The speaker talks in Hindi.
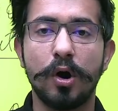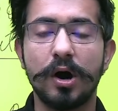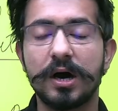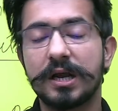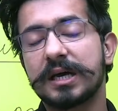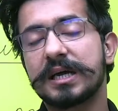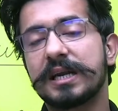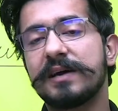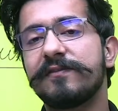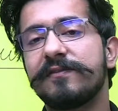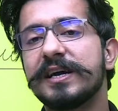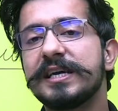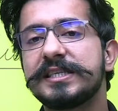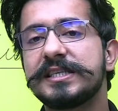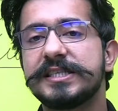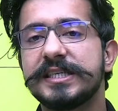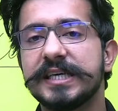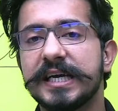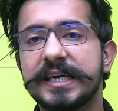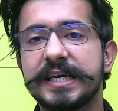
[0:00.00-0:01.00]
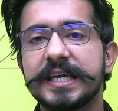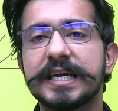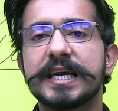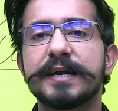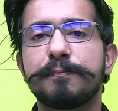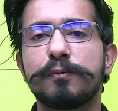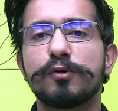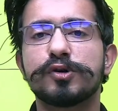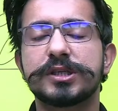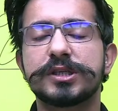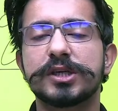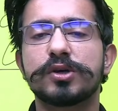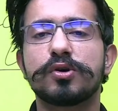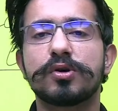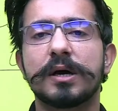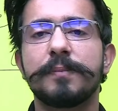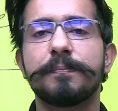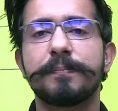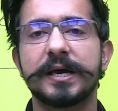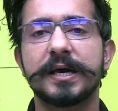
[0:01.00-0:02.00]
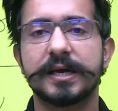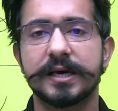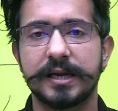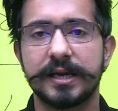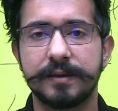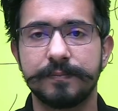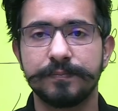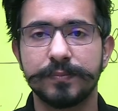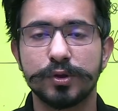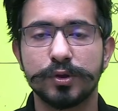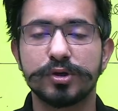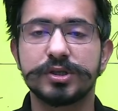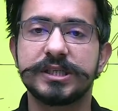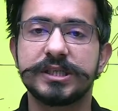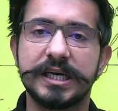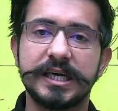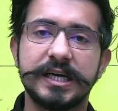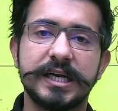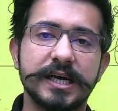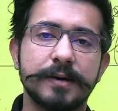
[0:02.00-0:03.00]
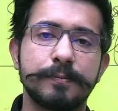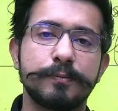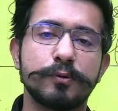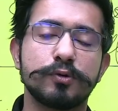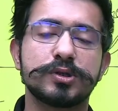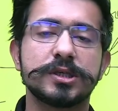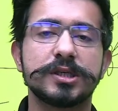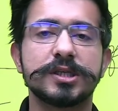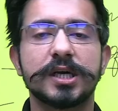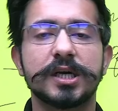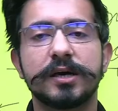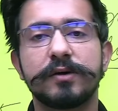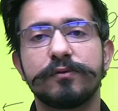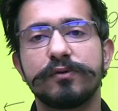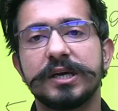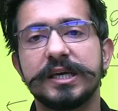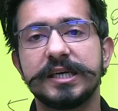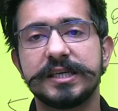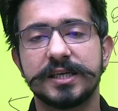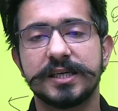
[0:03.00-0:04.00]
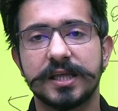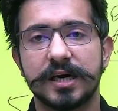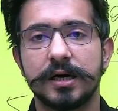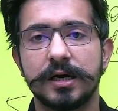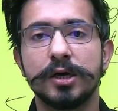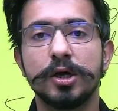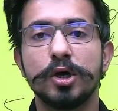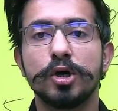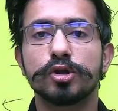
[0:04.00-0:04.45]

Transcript: और अगर हम वही जीएटी के पोर्शन को कंपेयर करें तो जीएटी का पोर्शन जो है वो ईजी था